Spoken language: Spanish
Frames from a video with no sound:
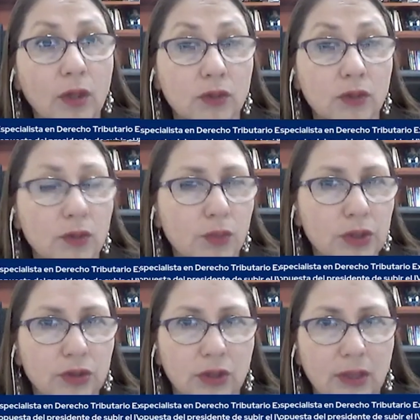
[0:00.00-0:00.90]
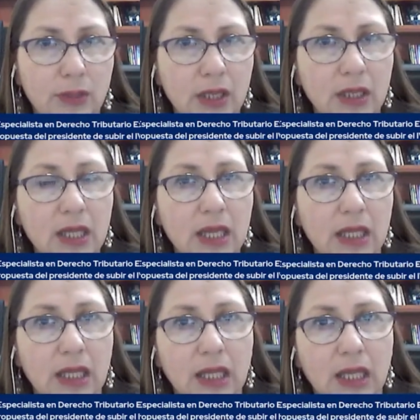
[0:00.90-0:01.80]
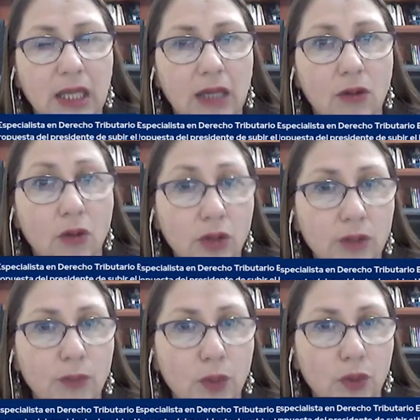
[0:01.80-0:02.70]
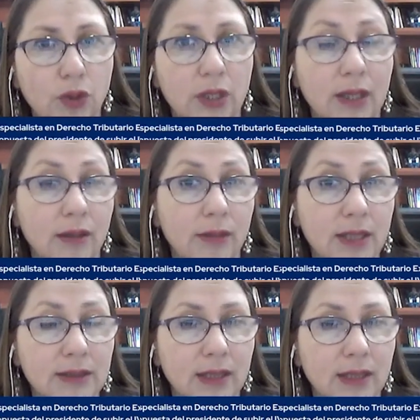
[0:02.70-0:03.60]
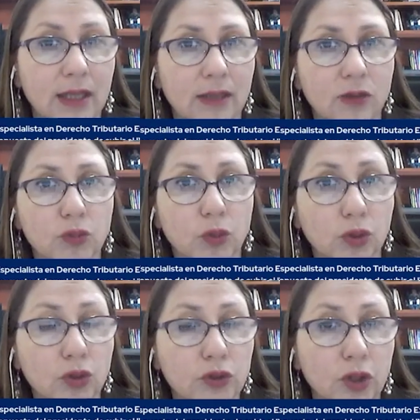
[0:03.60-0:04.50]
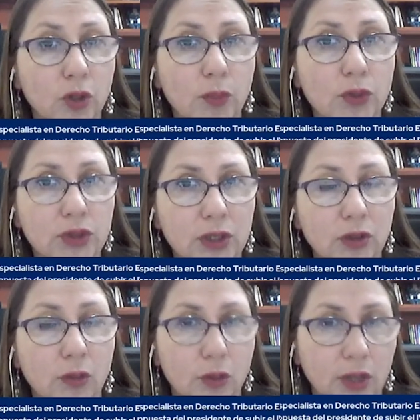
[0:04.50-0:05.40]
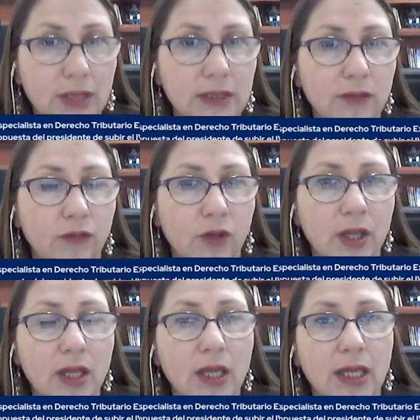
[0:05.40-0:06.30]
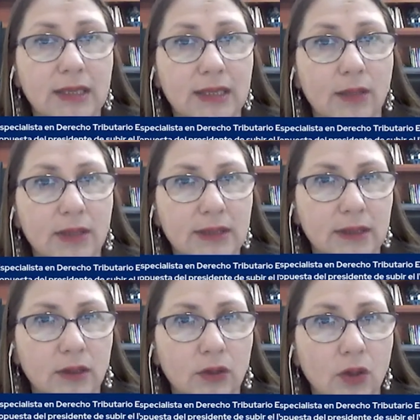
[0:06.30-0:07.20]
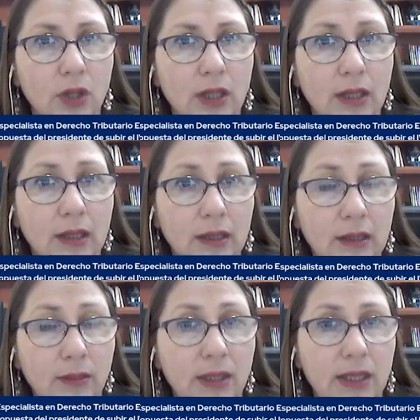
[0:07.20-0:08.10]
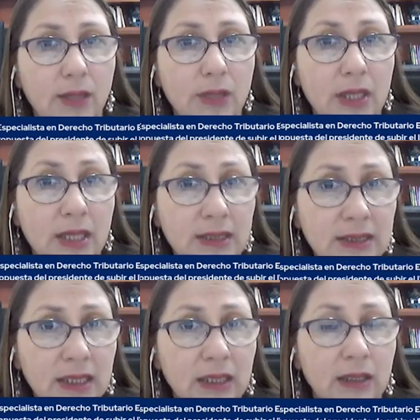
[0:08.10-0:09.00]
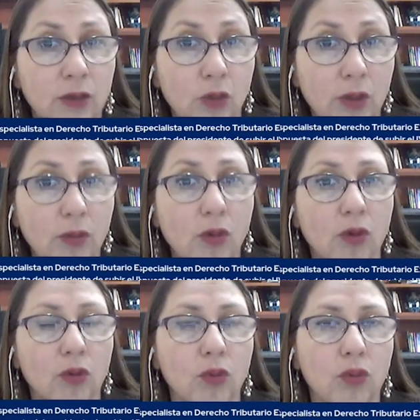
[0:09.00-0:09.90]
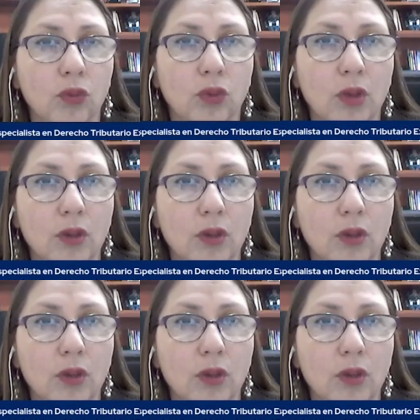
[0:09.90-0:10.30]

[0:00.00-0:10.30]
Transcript: Es un impuesto también que hoy por hoy ya debía estar en el 2.5% porque así fue establecido, eh, debería mirarse de nuevo un,